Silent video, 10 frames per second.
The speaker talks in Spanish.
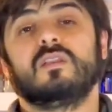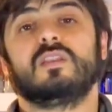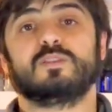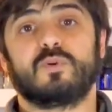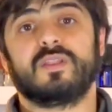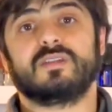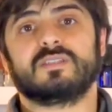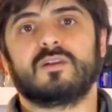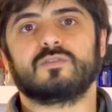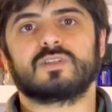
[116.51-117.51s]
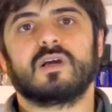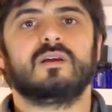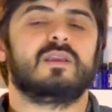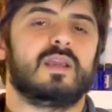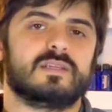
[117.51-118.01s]
disponen de esta
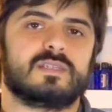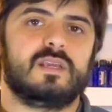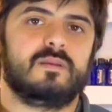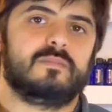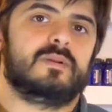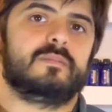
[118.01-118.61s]
rosca y así